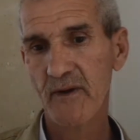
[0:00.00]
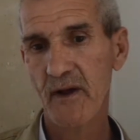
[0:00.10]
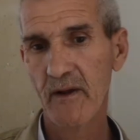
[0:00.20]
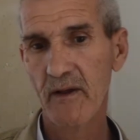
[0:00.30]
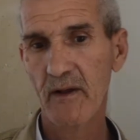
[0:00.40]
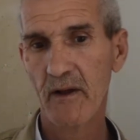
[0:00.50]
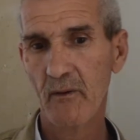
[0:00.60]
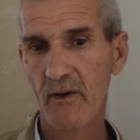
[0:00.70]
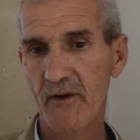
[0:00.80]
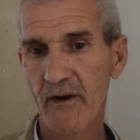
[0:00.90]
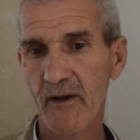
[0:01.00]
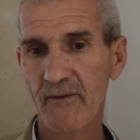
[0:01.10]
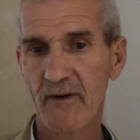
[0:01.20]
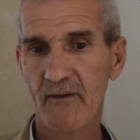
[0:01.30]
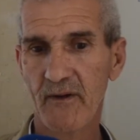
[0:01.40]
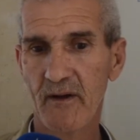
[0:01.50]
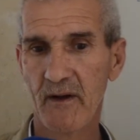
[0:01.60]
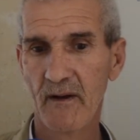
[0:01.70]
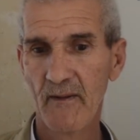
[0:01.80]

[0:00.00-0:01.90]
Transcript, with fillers: الحقيقه وهذا الرئيس هذا